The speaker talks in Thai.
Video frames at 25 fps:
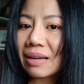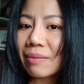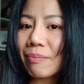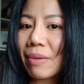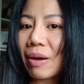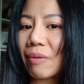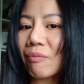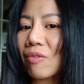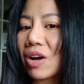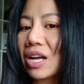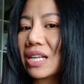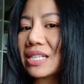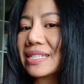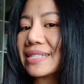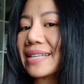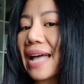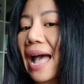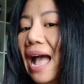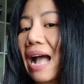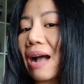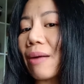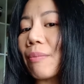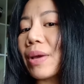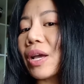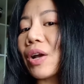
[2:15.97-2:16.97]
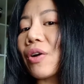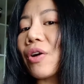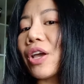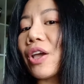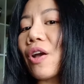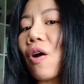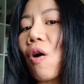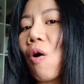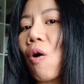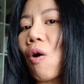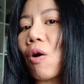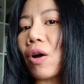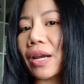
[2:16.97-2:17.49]
แบบว่าสางไม่ค่อย
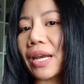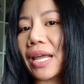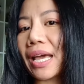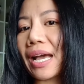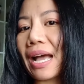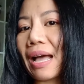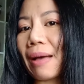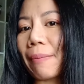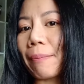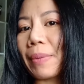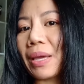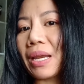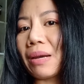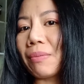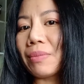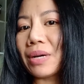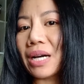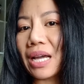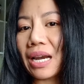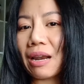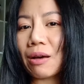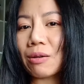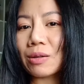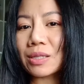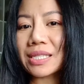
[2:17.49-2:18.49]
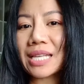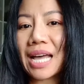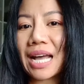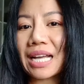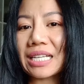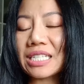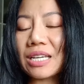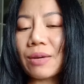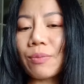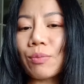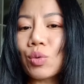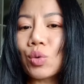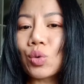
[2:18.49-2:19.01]
ออกนะคะ เป็นเหมือนเราสระ
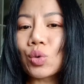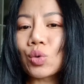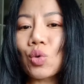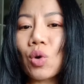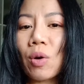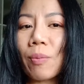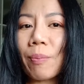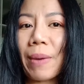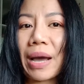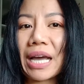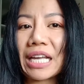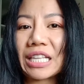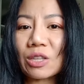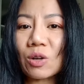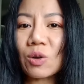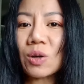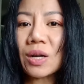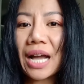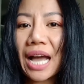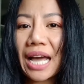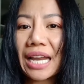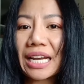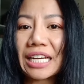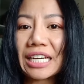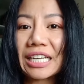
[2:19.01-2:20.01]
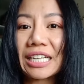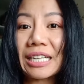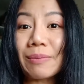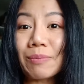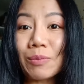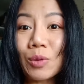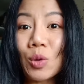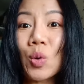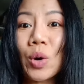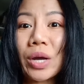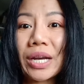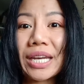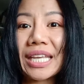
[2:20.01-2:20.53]
แชมพูทั่วไปต้องการครีม
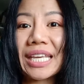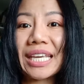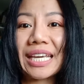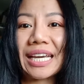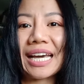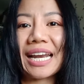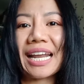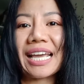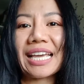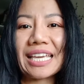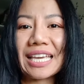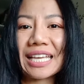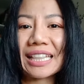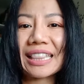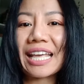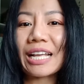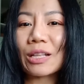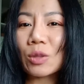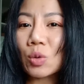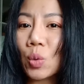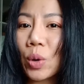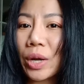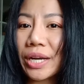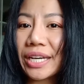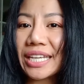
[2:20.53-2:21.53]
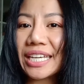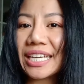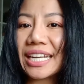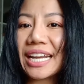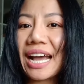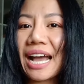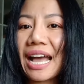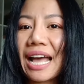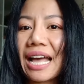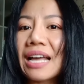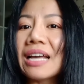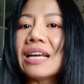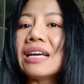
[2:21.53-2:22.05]
นวดอีกอะไร เงี้ยแต่ตัวนี้นะ
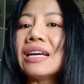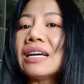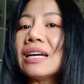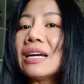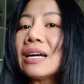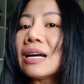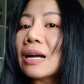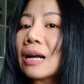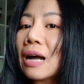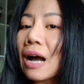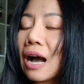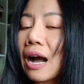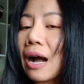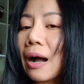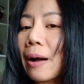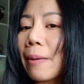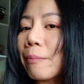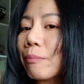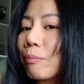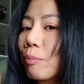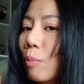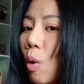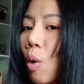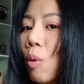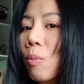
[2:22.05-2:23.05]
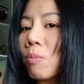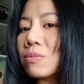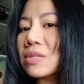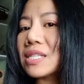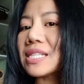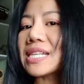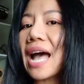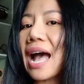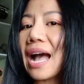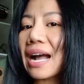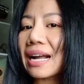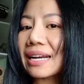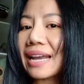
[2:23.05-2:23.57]
คะผม
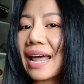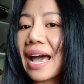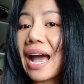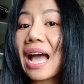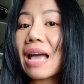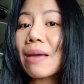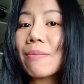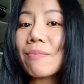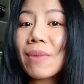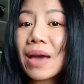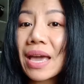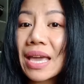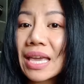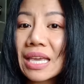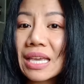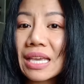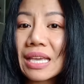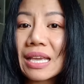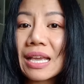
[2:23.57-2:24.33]
สางได้ไม่